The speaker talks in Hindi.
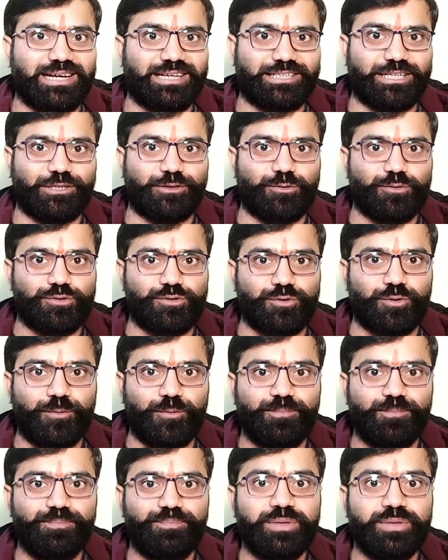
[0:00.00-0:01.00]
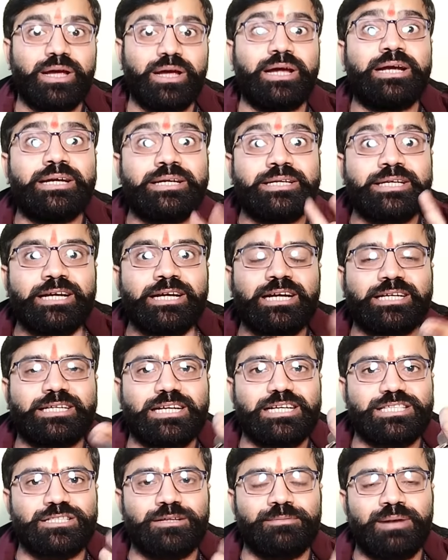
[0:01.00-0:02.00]
करके दोस्तों इंटरनेट
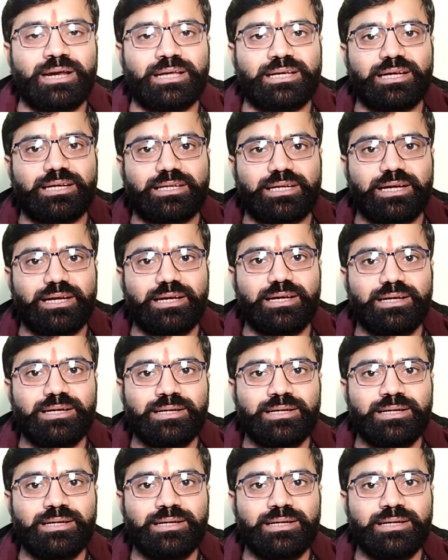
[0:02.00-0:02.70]
का इस्तेमाल करके